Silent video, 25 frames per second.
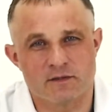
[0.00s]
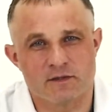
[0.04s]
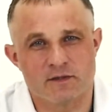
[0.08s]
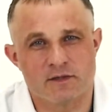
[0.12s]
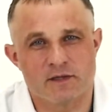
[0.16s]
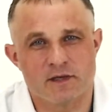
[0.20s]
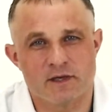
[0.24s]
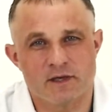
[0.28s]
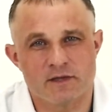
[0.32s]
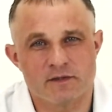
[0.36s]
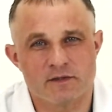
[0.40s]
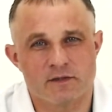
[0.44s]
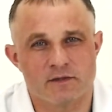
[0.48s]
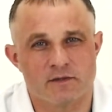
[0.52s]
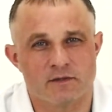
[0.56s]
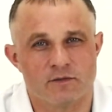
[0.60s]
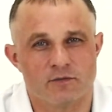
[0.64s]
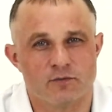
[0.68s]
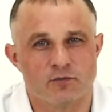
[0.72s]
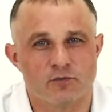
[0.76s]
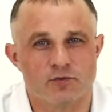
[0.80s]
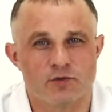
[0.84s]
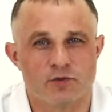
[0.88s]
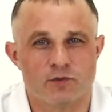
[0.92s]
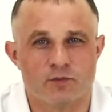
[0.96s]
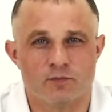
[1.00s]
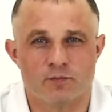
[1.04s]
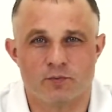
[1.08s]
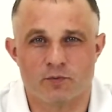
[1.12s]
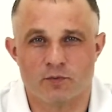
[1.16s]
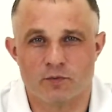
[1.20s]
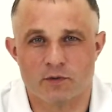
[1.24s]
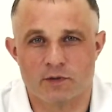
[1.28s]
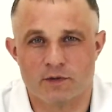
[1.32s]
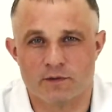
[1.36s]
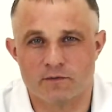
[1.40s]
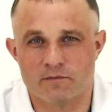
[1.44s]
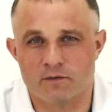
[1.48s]
стадии и очень
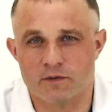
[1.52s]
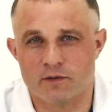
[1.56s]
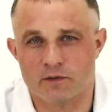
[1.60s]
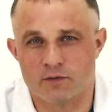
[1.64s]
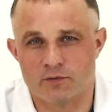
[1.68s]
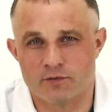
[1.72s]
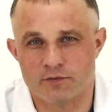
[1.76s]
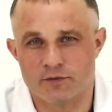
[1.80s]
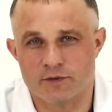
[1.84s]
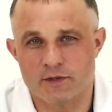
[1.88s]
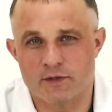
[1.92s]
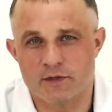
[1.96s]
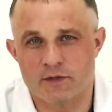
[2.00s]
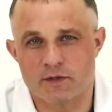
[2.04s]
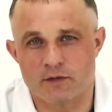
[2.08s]
пугливых людей,